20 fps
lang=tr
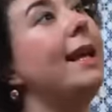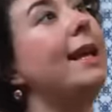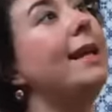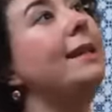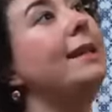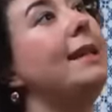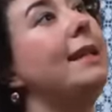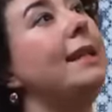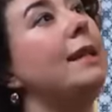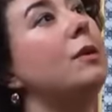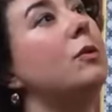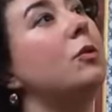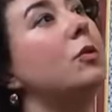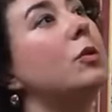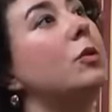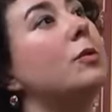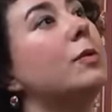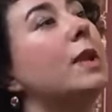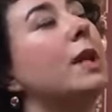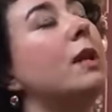en iyi
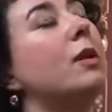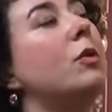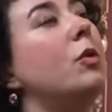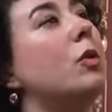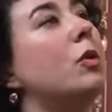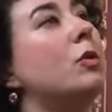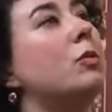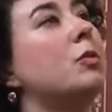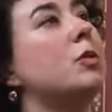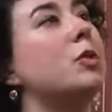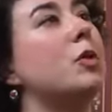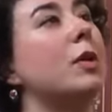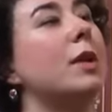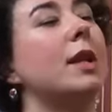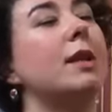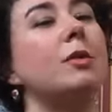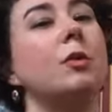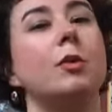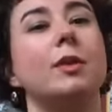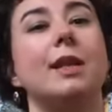durumda korunmuş
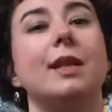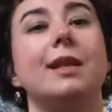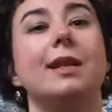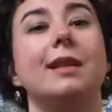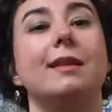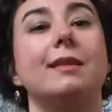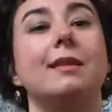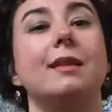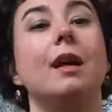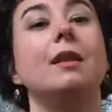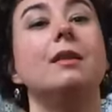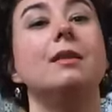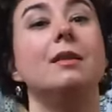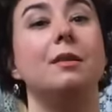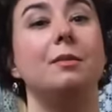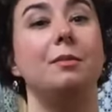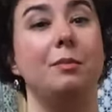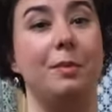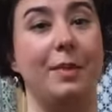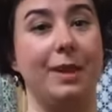olan odalarından
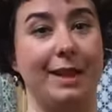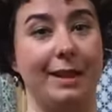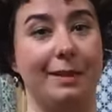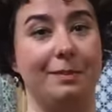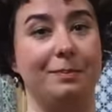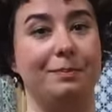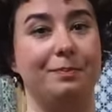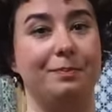biri.